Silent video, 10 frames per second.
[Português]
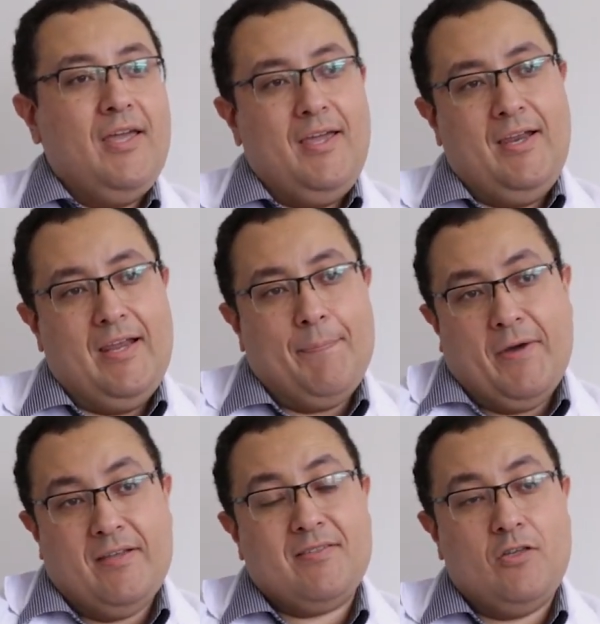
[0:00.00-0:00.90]
ele
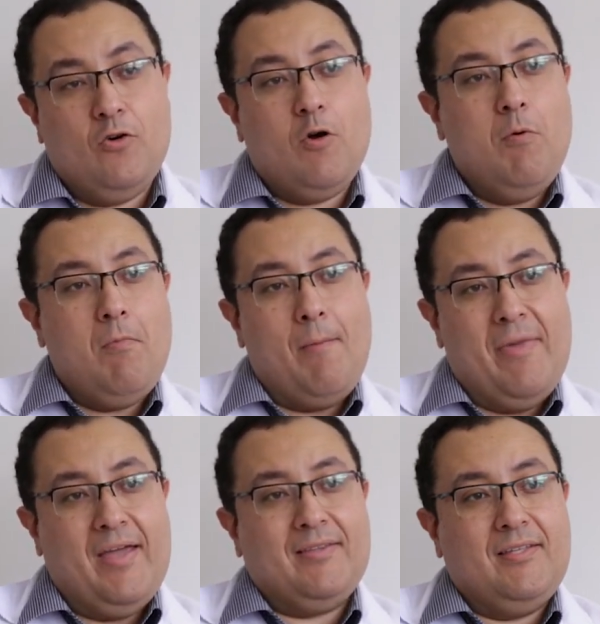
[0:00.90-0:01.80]
apareceu como uma
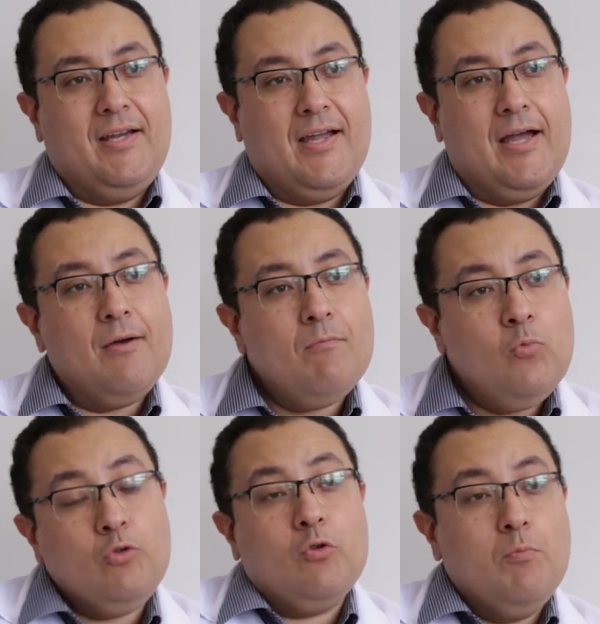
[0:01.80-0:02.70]
métrica
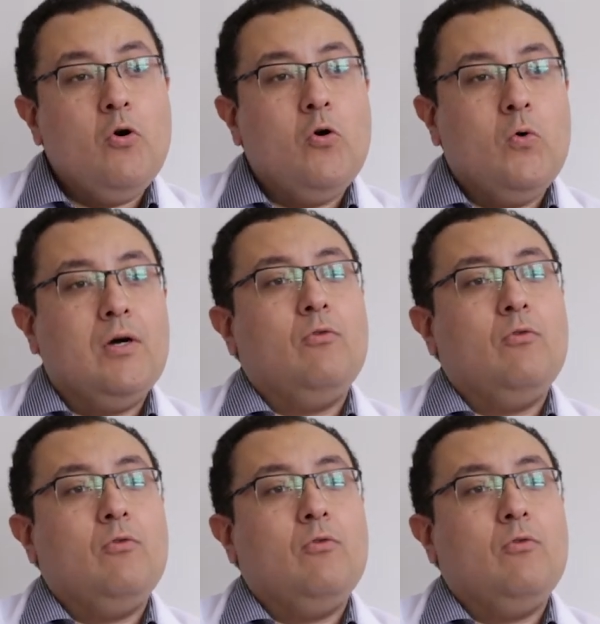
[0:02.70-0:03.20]
muito boa.